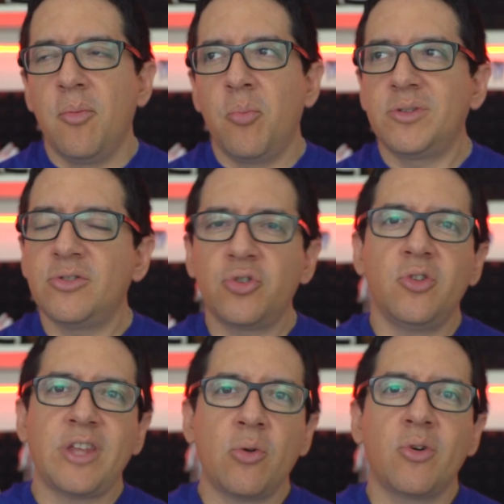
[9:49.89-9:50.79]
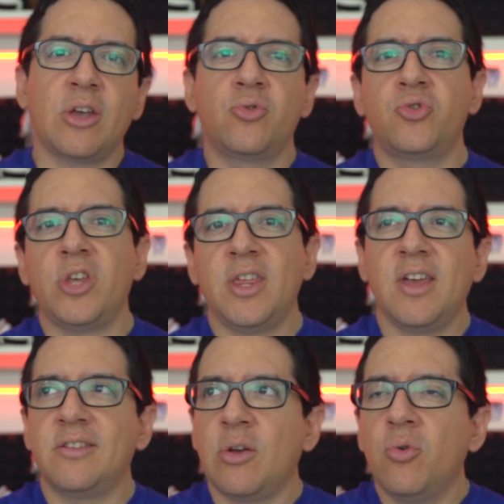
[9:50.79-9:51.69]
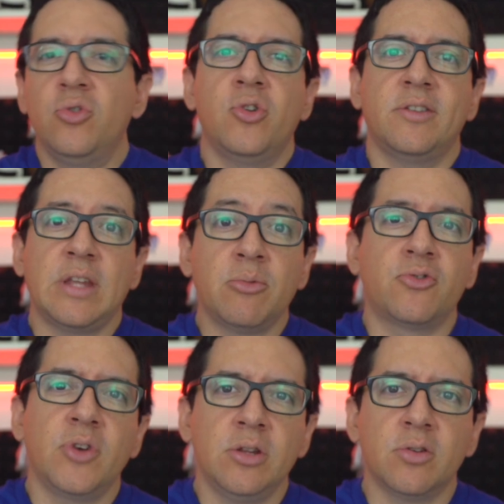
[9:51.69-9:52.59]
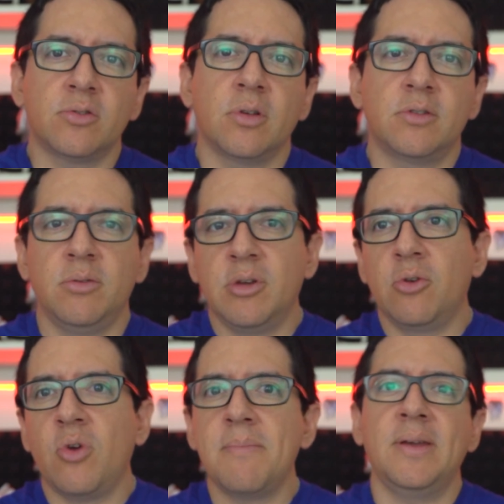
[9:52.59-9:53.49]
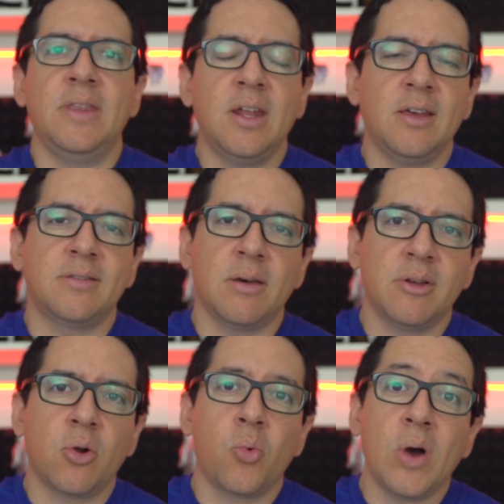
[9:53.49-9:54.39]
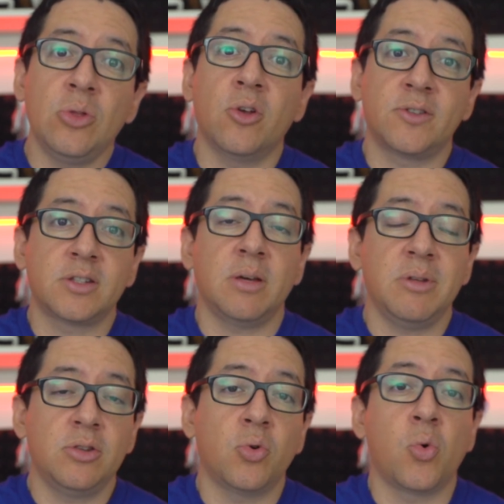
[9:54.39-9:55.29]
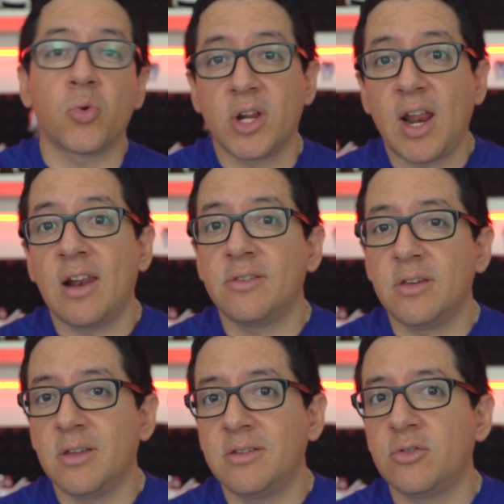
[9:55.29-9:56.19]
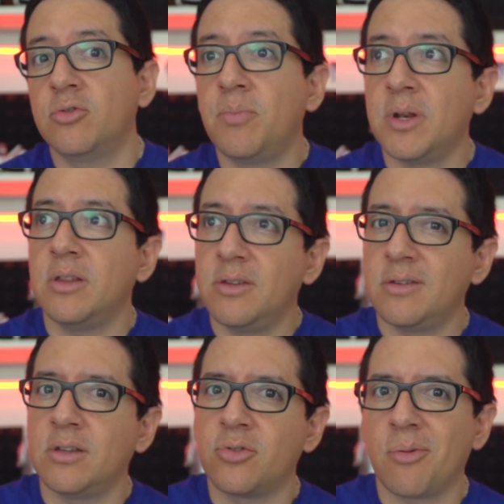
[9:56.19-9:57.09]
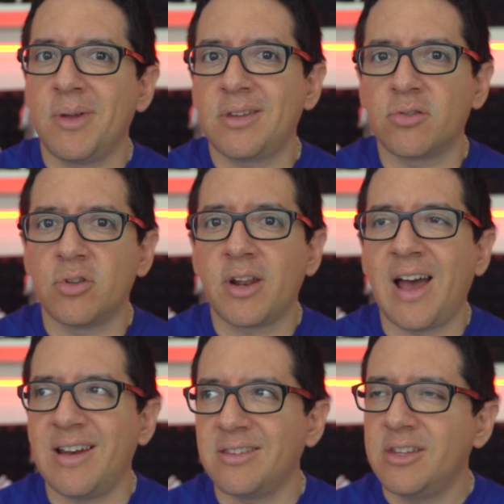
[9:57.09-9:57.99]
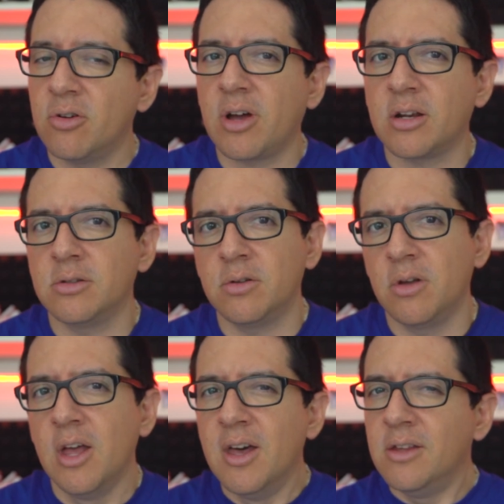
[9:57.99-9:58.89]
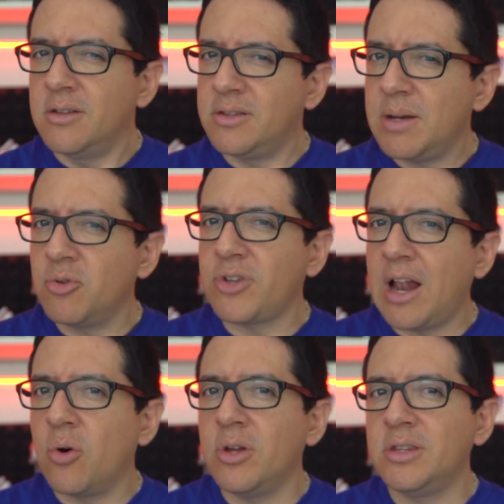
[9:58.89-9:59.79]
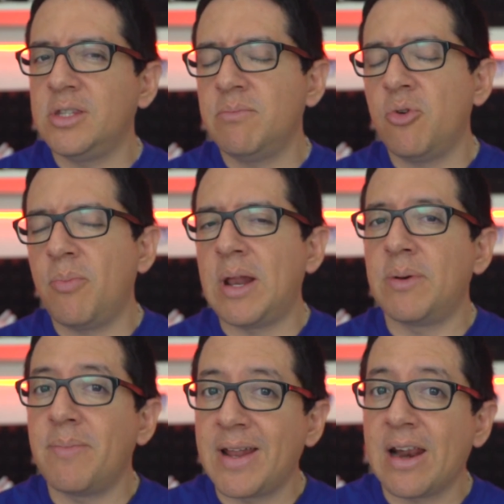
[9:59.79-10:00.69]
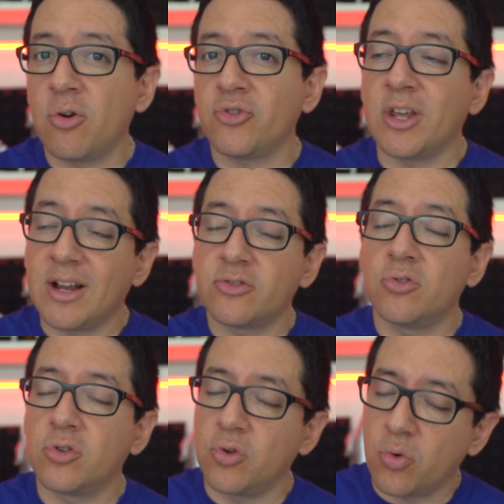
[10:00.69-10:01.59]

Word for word: Pues esto no es algo que suceda y al segundo ya estamos fritos, si bien no hay manera de saber cuándo exactamente ocurrirá la siguiente super intensa tormenta solar al estilo Carrington, tendremos algo de tiempo para prepararnos en caso de que